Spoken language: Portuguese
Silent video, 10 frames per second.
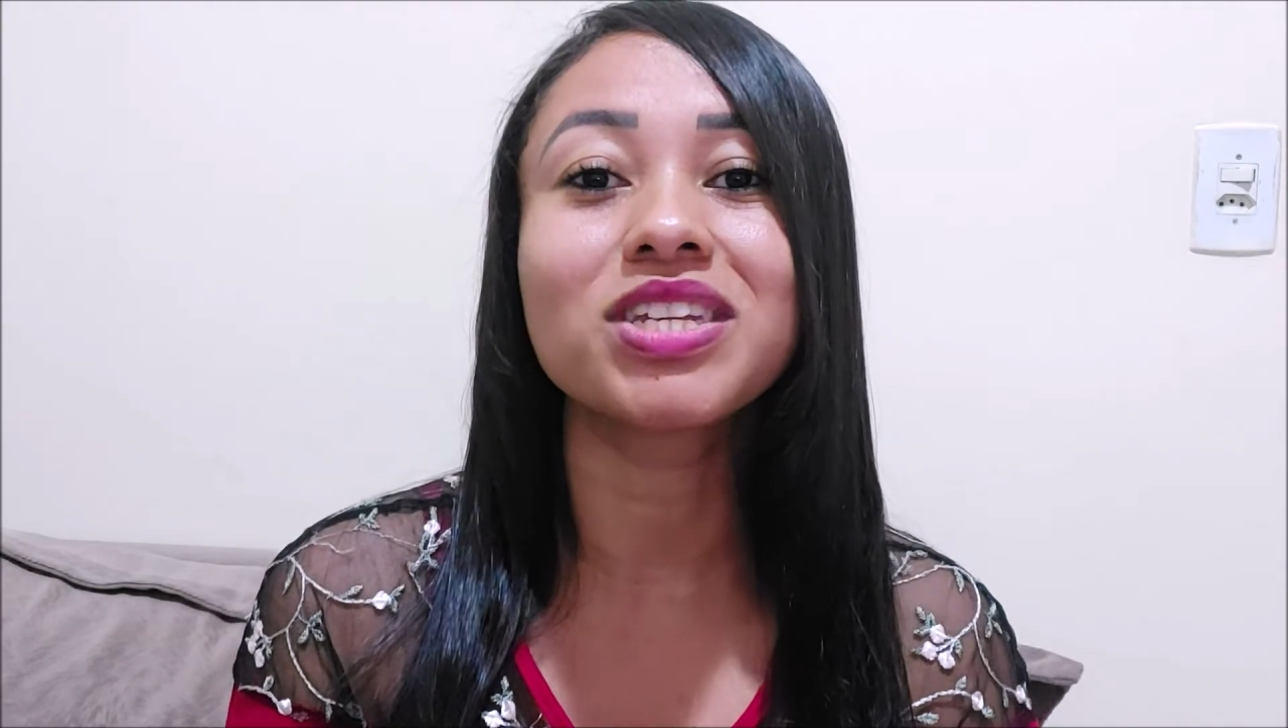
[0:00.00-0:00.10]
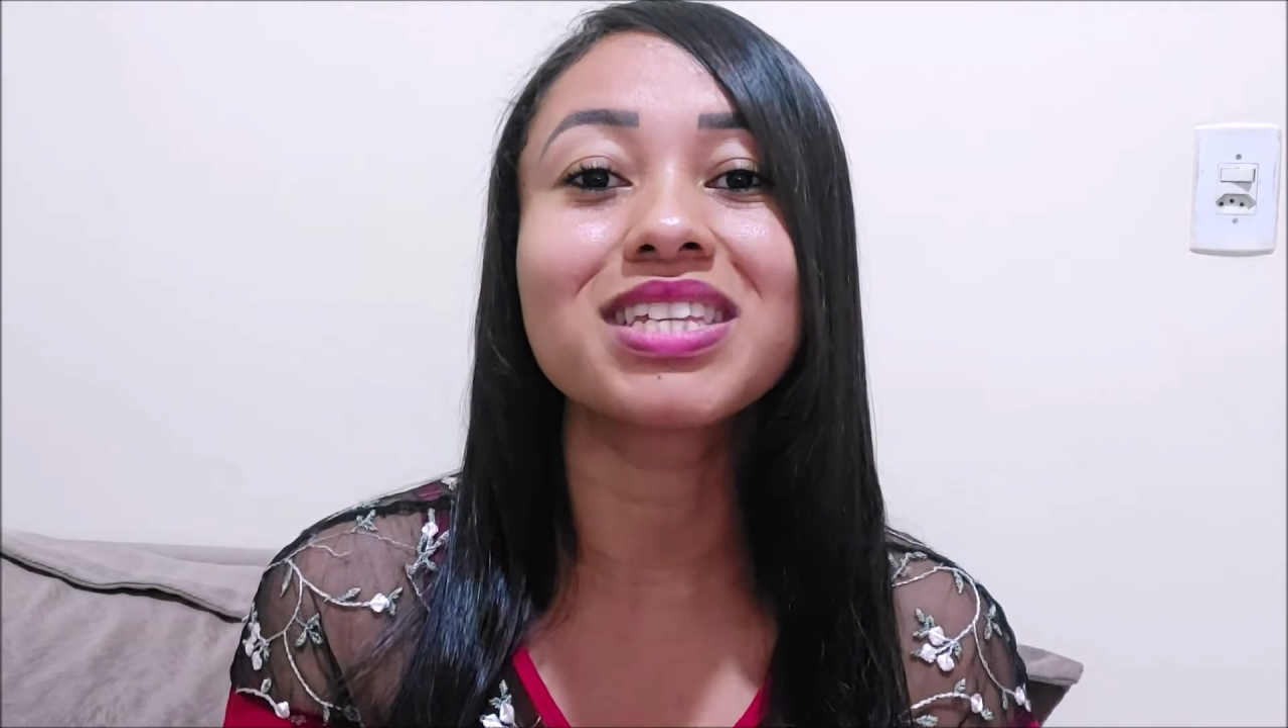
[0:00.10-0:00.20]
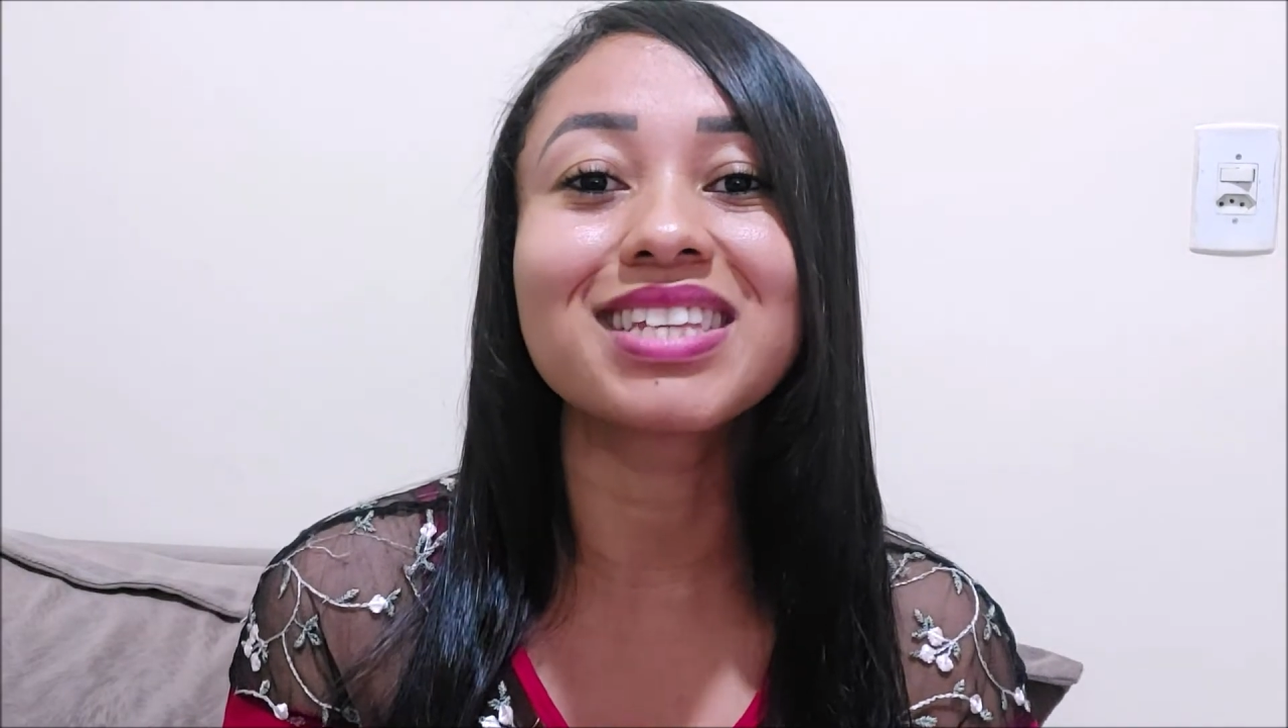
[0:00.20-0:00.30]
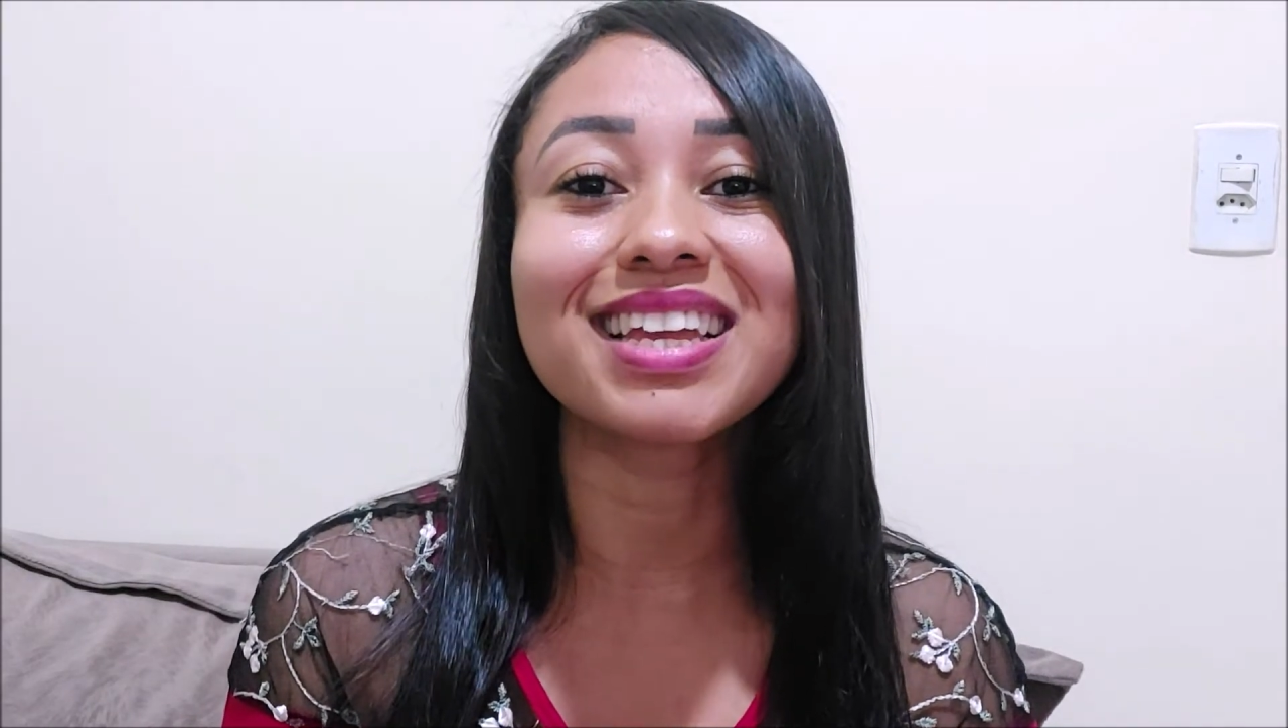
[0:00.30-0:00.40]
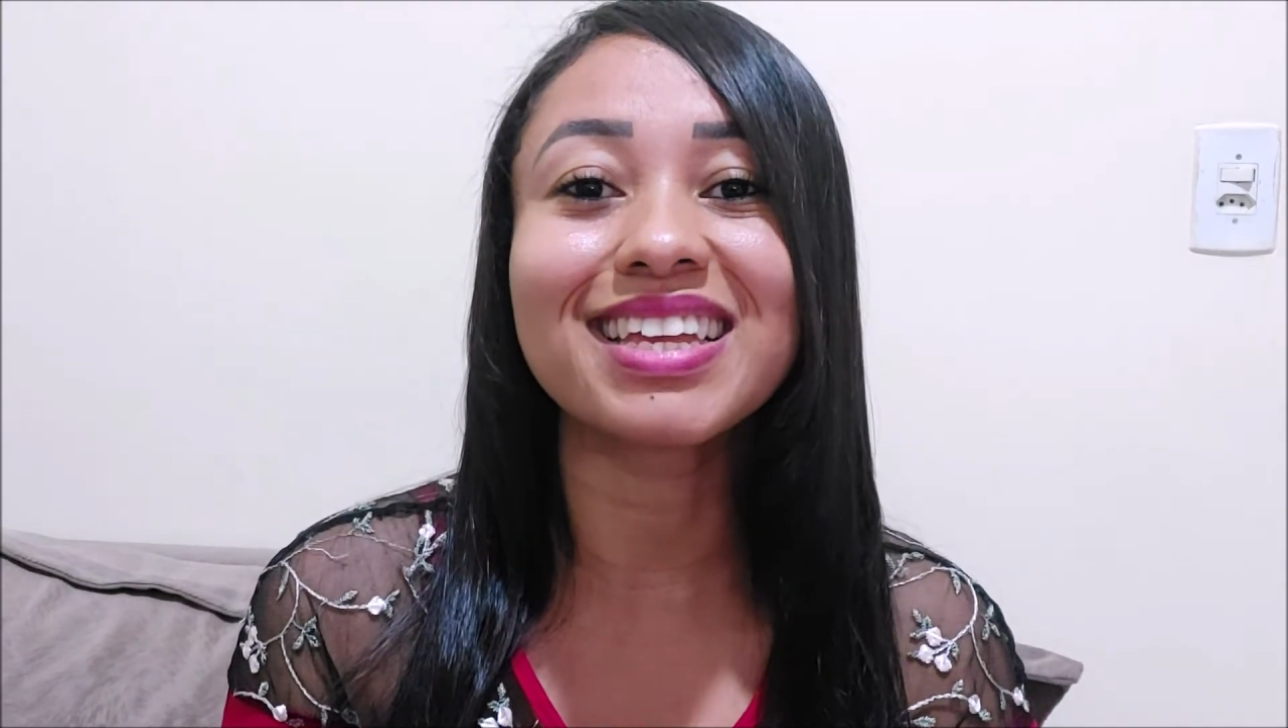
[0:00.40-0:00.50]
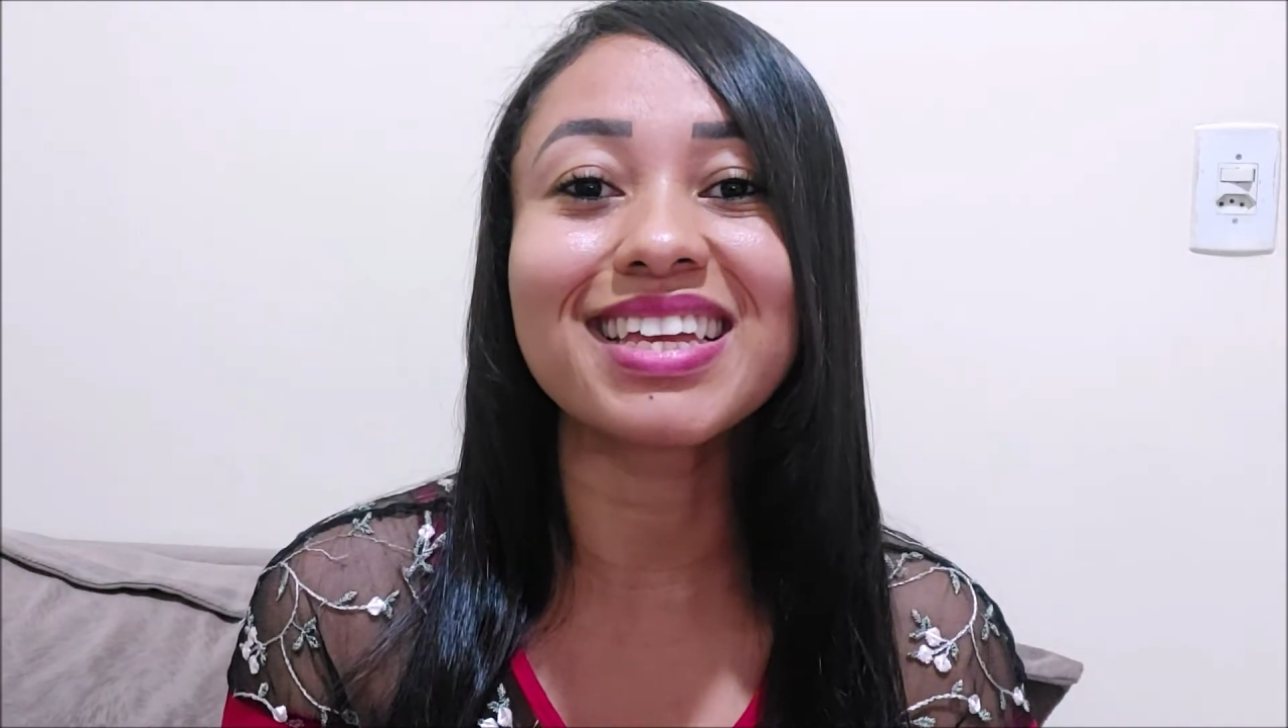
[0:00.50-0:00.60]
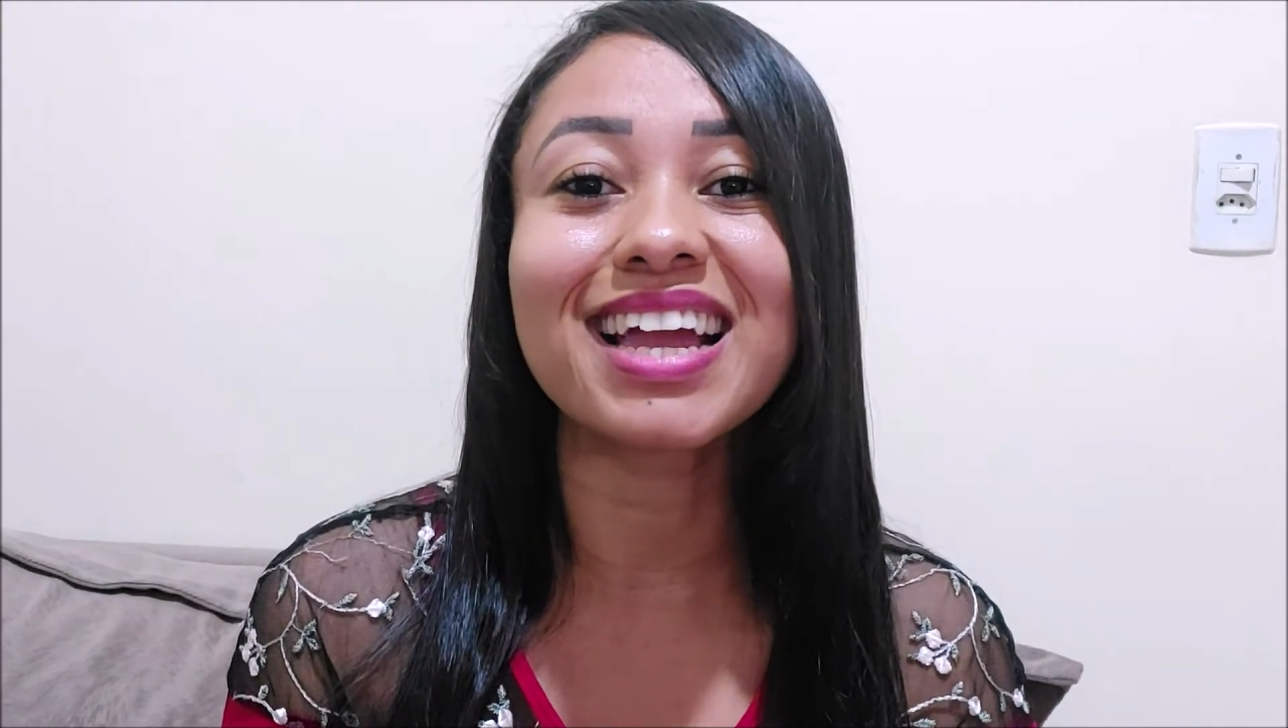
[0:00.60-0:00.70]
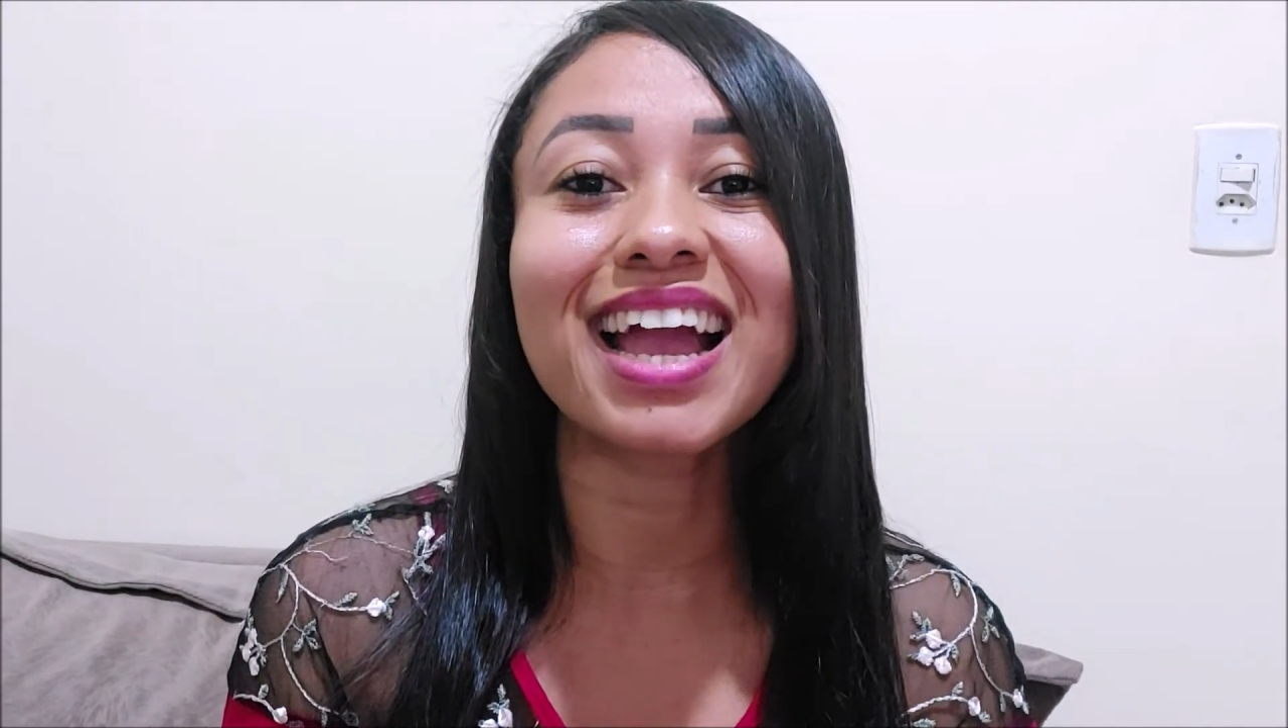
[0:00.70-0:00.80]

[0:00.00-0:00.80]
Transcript: e seguir